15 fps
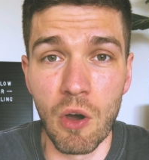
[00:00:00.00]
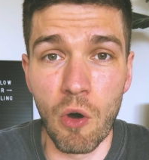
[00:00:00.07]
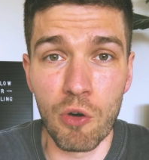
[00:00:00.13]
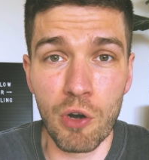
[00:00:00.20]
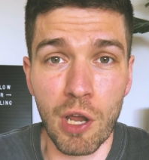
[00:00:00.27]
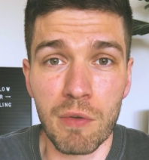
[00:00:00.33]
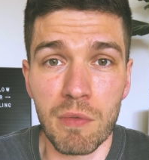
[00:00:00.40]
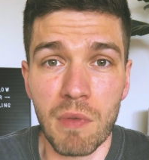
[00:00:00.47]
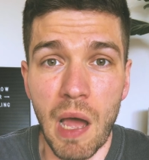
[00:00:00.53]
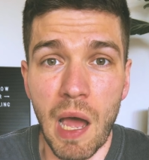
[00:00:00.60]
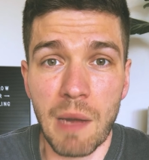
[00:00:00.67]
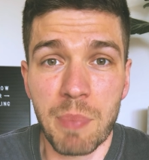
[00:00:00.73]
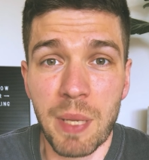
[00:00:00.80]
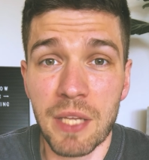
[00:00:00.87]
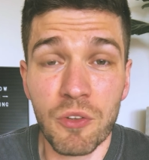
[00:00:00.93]
Und dann
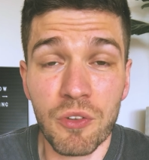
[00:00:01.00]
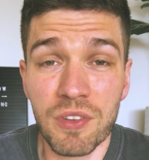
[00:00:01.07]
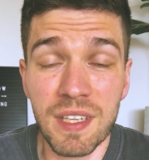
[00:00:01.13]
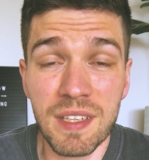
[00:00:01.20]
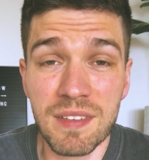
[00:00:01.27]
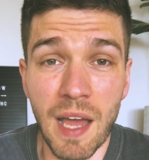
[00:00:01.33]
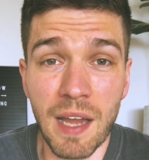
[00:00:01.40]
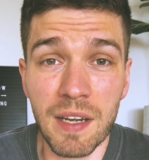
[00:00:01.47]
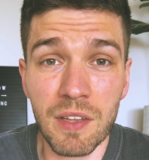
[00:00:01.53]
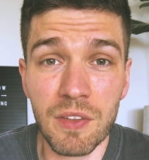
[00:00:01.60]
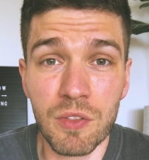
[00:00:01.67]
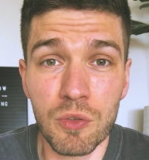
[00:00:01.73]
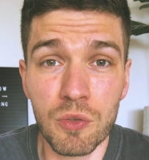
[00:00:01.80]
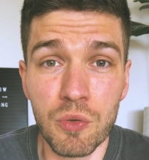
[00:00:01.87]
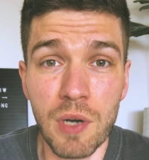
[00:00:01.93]
hat Petrus nichts
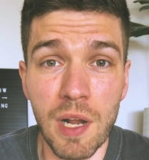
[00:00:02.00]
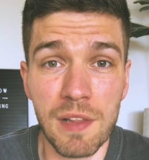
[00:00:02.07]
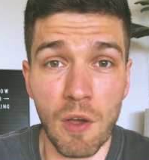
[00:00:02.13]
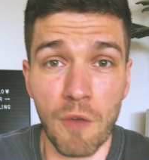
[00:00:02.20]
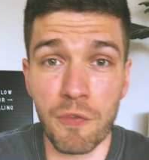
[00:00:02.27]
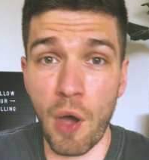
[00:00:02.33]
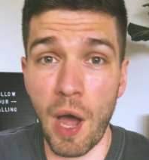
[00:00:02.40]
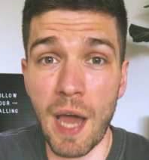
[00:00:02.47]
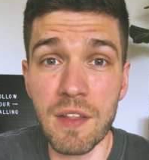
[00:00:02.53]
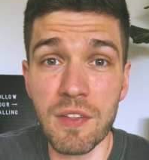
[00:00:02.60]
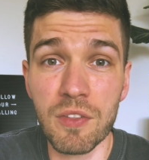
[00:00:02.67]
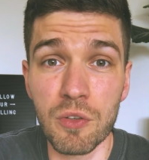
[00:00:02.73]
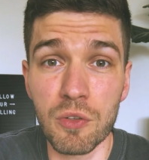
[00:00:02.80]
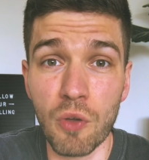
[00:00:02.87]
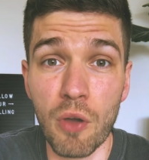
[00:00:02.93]
anderes zu tun, als auf
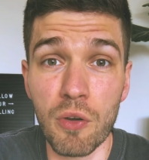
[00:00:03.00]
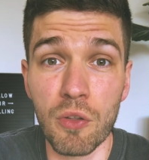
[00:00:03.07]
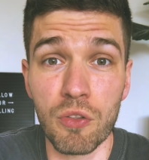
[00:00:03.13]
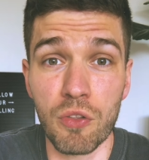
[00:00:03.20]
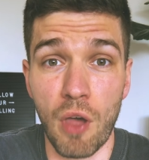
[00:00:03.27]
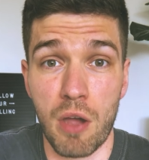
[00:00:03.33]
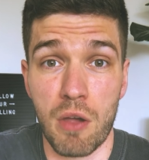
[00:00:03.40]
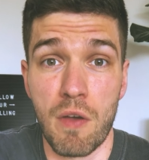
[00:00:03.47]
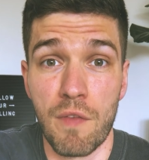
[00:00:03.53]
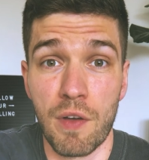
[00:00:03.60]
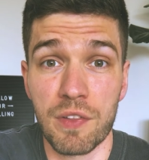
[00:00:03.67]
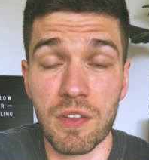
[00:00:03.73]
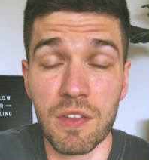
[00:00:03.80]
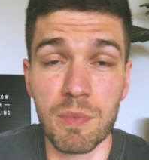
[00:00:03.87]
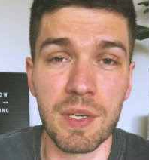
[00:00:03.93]
Johannes zu deuten und zu sagen,
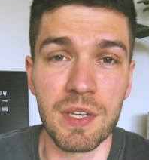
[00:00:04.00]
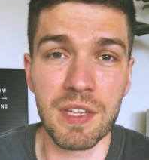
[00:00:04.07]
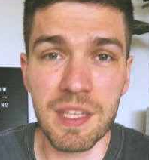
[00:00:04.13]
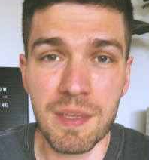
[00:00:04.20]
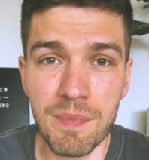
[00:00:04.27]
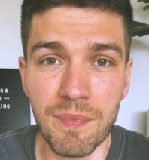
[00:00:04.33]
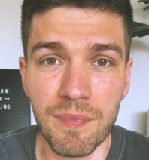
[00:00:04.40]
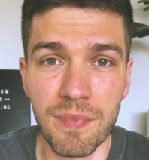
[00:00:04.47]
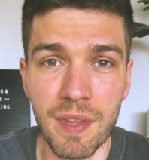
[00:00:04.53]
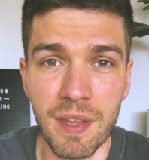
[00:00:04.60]
was ist mit ihm?